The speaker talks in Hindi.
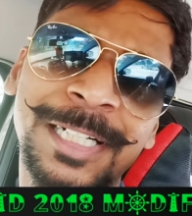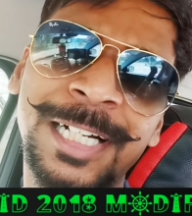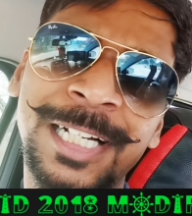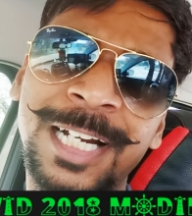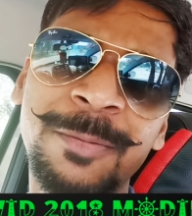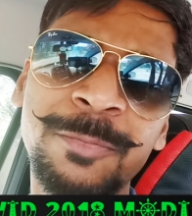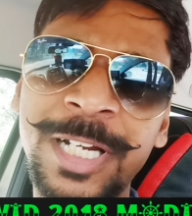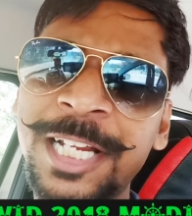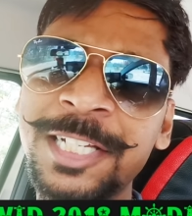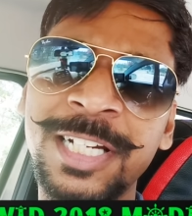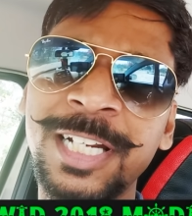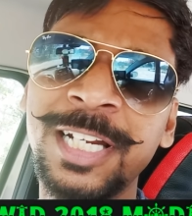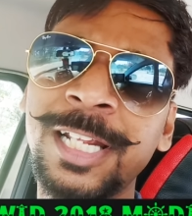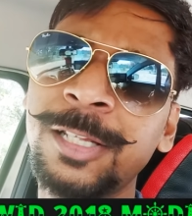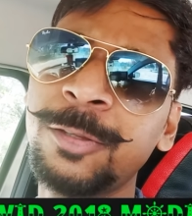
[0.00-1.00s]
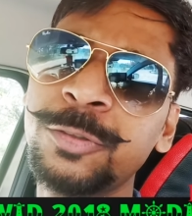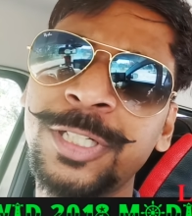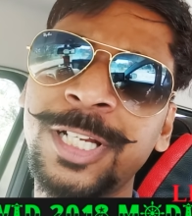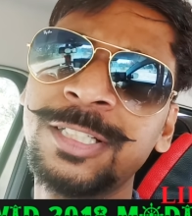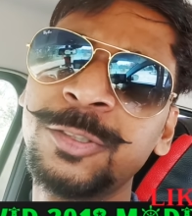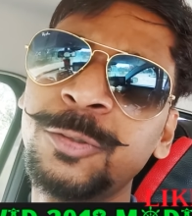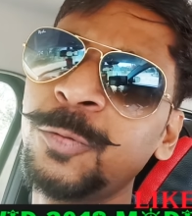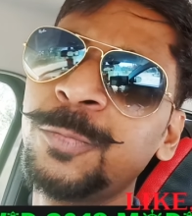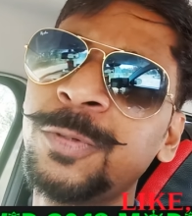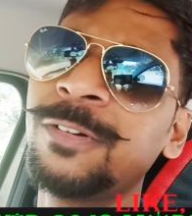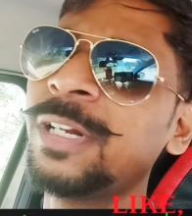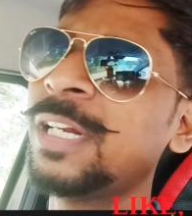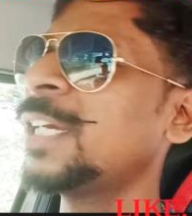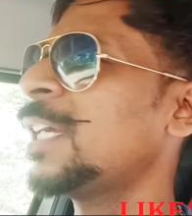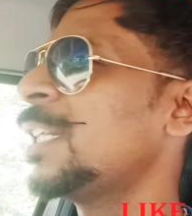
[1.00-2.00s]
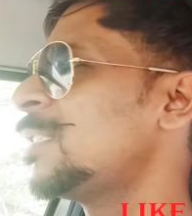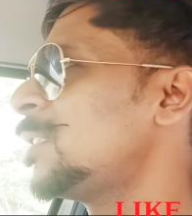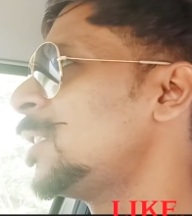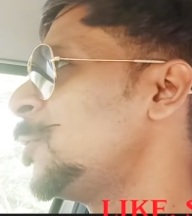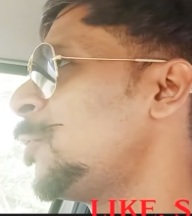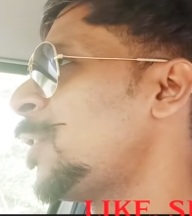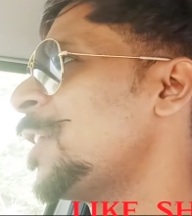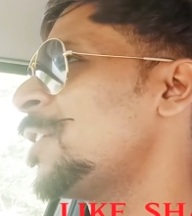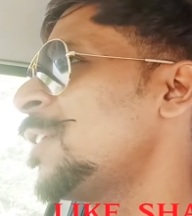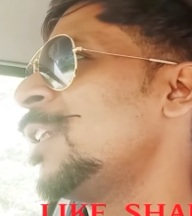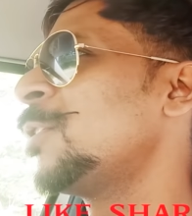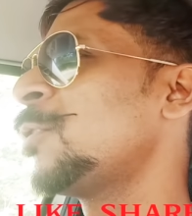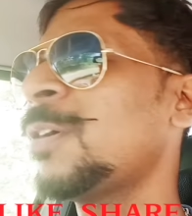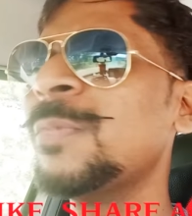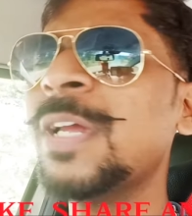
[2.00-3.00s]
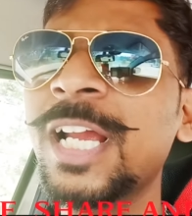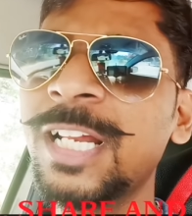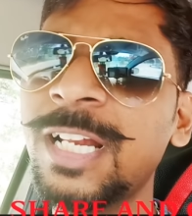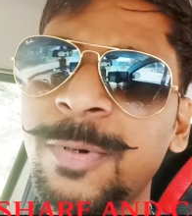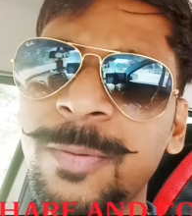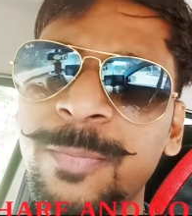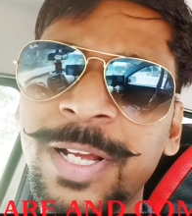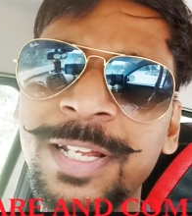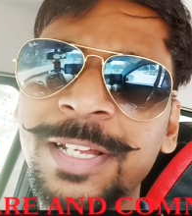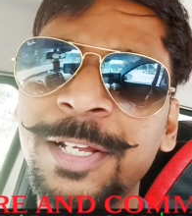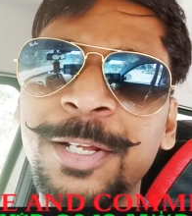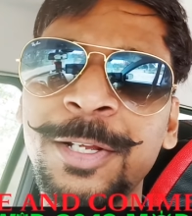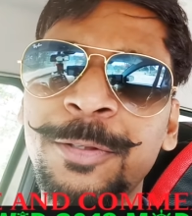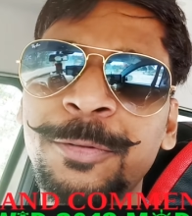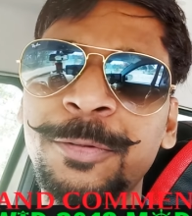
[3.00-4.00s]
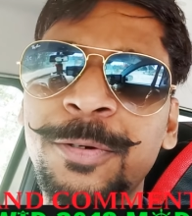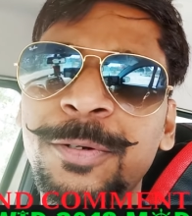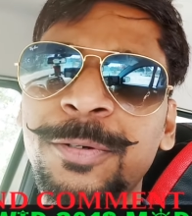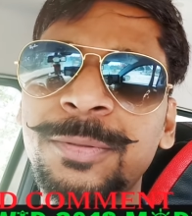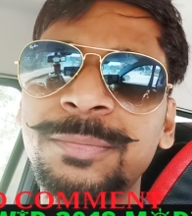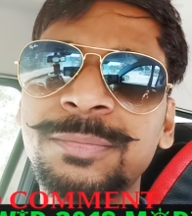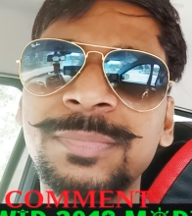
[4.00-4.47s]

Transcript: अगर हम टेंशन ले लें तो शायद यूट्यूबर वाला अगर इस चीज़ को टेंशन ले तो कभी आगे ना बढ़ पाएँ तो